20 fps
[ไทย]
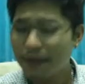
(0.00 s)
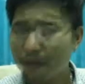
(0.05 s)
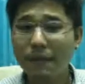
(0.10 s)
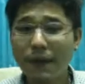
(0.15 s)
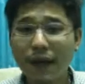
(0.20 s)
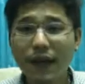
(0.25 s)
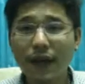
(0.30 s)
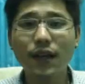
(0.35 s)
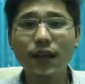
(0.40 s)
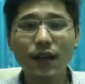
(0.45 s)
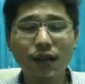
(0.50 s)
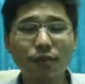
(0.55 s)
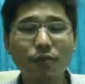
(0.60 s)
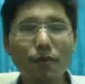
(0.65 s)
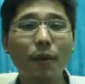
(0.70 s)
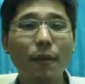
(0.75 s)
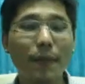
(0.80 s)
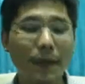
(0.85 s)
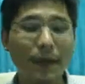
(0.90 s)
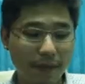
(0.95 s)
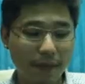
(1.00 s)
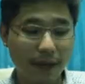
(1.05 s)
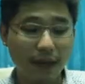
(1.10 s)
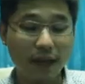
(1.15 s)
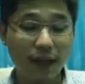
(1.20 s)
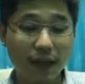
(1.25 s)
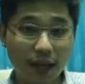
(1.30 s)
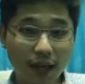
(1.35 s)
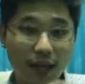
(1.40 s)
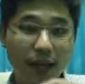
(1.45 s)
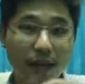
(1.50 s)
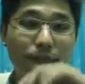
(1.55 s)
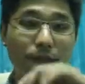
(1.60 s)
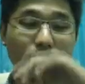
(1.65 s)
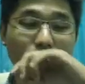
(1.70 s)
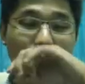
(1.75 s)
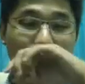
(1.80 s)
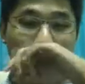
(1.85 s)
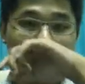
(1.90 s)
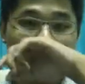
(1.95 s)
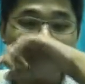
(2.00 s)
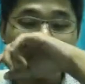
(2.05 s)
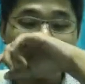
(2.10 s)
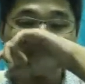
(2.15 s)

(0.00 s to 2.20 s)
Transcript: เป็นเบียร์ที่ต้องบอกเป็นเบียร์ที่ดีและเป็นเบียร์